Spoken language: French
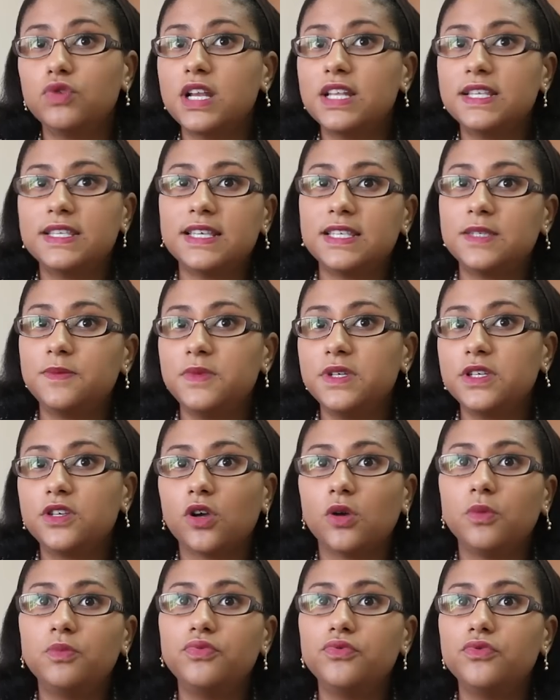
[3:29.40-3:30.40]
elles expliquent
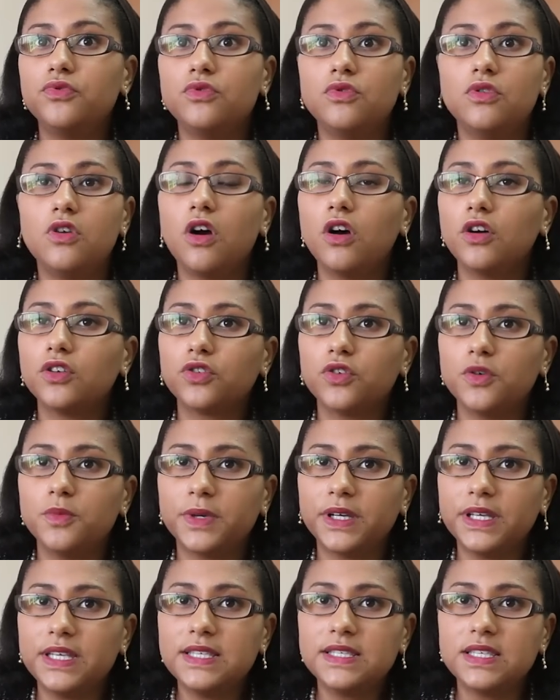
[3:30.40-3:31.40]
un peu leur
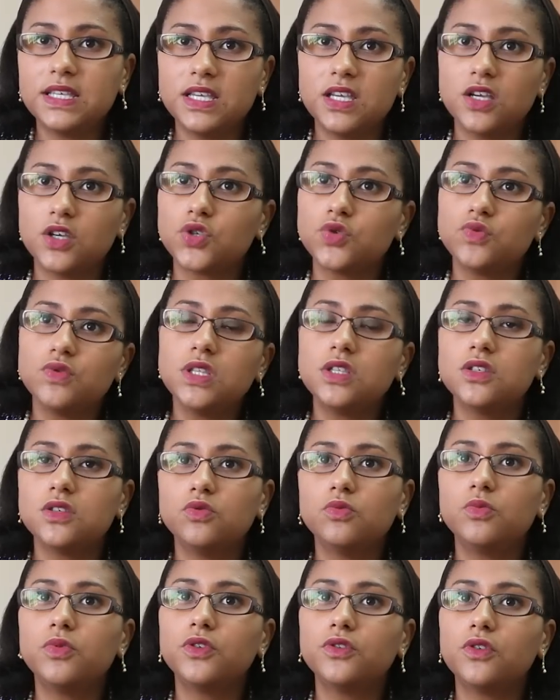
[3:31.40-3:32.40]
entreprise et ensuite
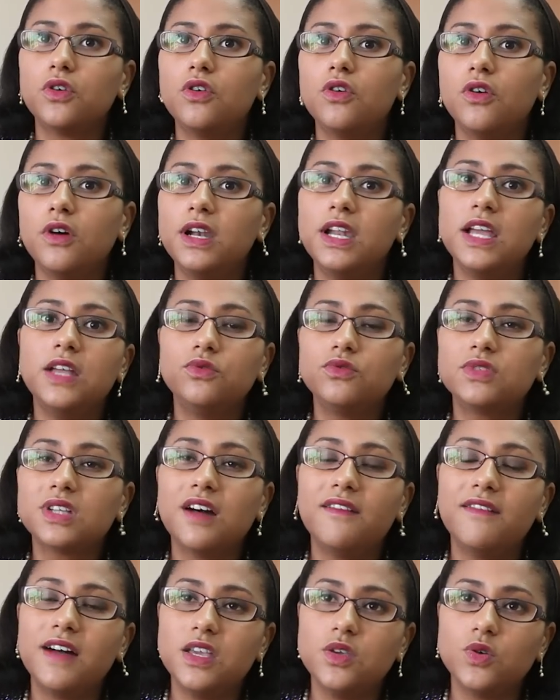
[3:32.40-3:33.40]
nous prenons le relais et nous
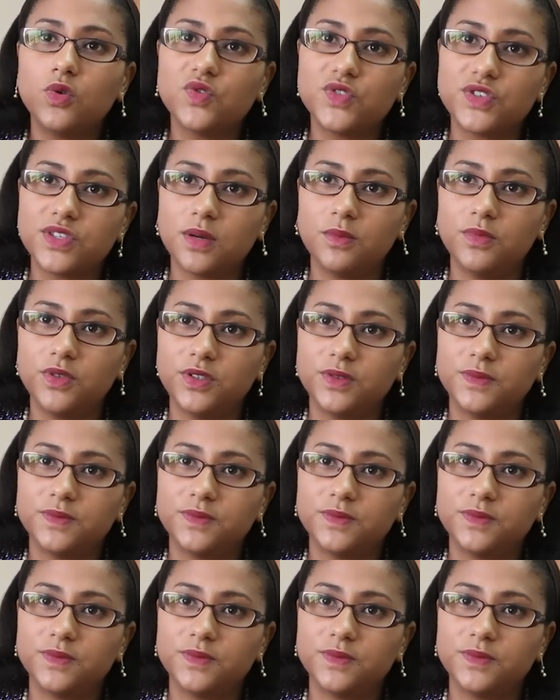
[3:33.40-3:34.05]
travaillons ensemble.